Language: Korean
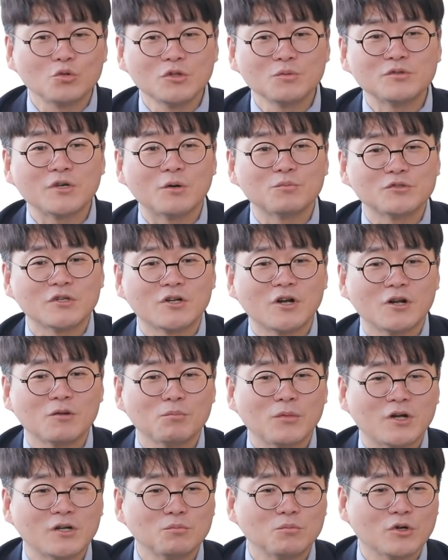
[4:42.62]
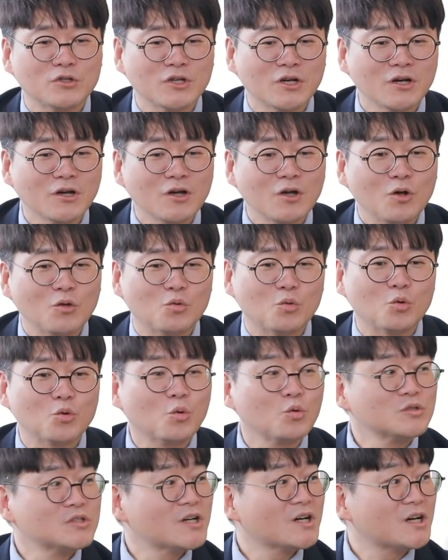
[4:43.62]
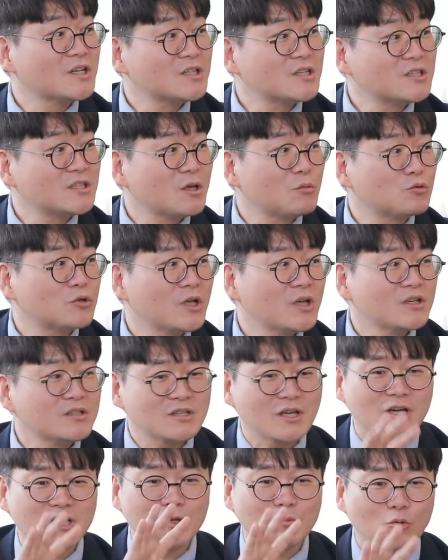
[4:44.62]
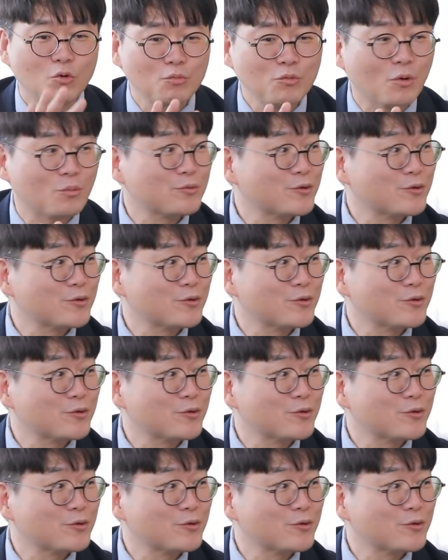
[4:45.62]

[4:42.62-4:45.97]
독립사업자라는 말은 뭐냐? 노동자가 아니기 때문에 4대 보험이